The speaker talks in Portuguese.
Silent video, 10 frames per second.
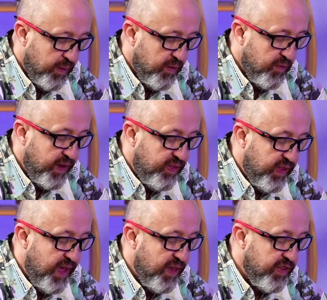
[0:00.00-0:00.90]
vai ter
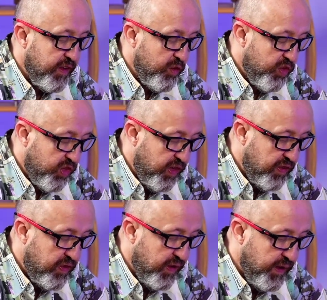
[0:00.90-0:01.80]
essa
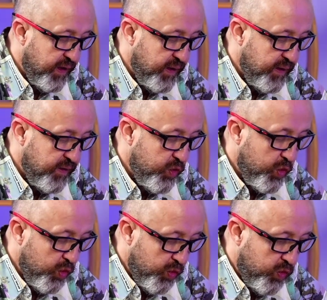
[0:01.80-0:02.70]
notícia do
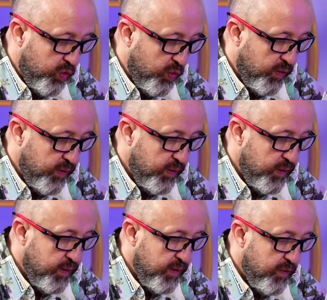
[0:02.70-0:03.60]
luto
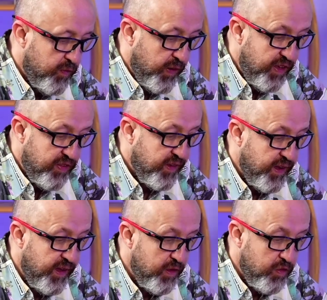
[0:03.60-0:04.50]
fresca
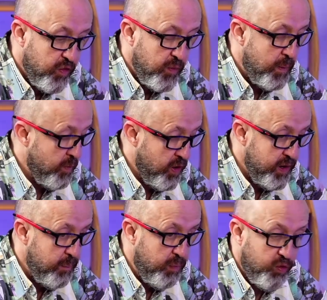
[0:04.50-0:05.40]
em sua
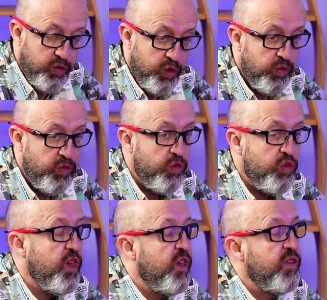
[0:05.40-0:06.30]
memória por todos os
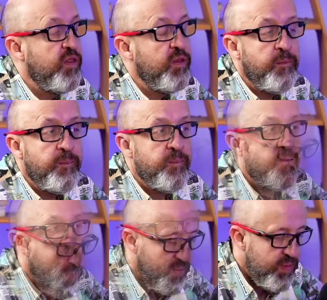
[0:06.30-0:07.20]
dias.
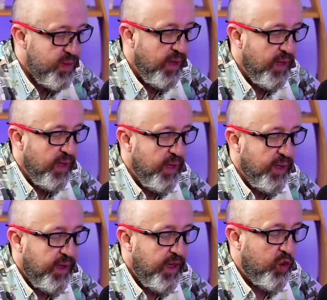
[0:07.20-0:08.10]

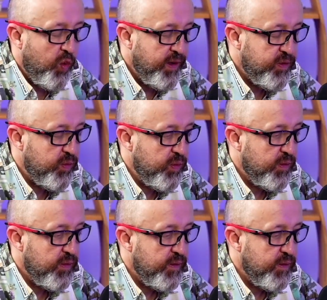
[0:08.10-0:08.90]
Enquanto